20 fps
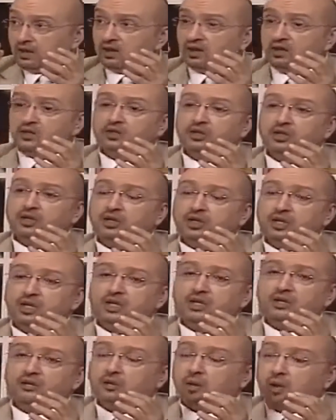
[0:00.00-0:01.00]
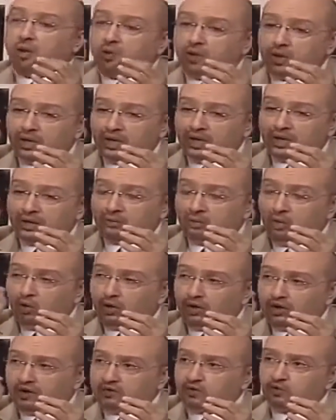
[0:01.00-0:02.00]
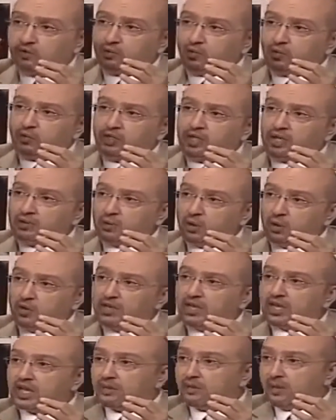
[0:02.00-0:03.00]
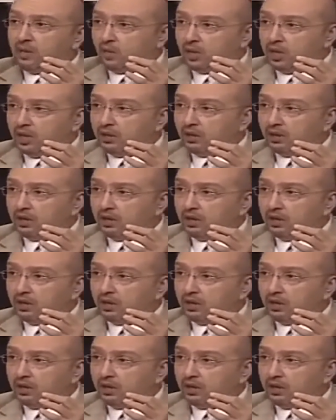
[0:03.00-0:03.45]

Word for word: الاشارات ده هي هو المخ نفسه بينتج مواد كيماويه